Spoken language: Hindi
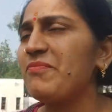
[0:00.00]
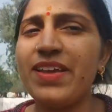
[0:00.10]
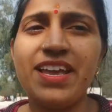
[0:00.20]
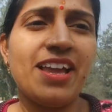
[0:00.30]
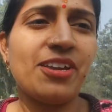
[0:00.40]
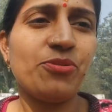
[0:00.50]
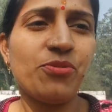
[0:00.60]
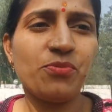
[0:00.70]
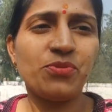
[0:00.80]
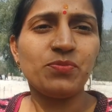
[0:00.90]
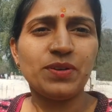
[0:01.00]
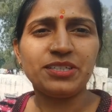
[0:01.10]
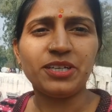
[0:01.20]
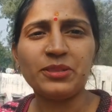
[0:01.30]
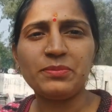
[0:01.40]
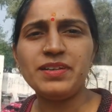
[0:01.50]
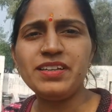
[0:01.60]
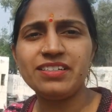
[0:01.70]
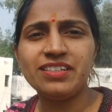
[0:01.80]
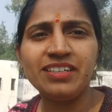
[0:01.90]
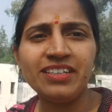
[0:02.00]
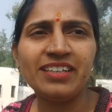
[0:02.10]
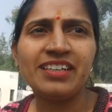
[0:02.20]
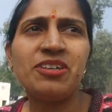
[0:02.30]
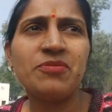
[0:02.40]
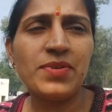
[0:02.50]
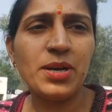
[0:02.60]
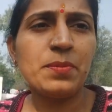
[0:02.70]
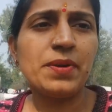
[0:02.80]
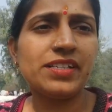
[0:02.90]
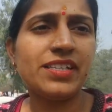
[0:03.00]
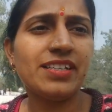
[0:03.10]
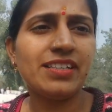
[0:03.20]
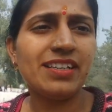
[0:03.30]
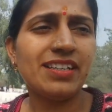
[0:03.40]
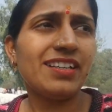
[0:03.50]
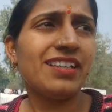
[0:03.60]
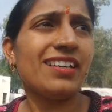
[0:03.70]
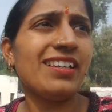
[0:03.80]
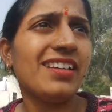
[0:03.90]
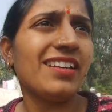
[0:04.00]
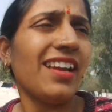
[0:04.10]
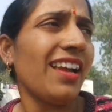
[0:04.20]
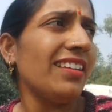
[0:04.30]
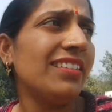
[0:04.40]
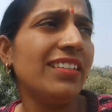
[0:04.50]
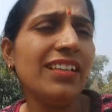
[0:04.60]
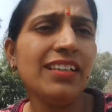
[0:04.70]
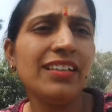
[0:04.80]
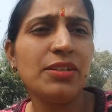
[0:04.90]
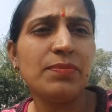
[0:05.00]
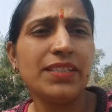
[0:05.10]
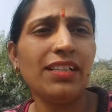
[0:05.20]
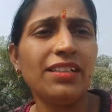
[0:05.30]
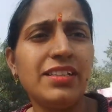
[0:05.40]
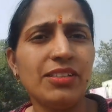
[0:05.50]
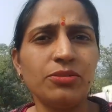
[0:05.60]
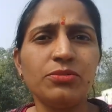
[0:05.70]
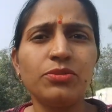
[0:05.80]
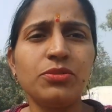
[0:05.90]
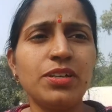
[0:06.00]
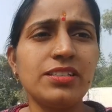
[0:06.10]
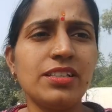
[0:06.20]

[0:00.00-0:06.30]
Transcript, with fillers: मैं आ गई हूँ अभी ऊपर छत पे मैं कपड़े चेंज करने के लिए मैं आई थी ये बदल देती हूँ तो थोड़ा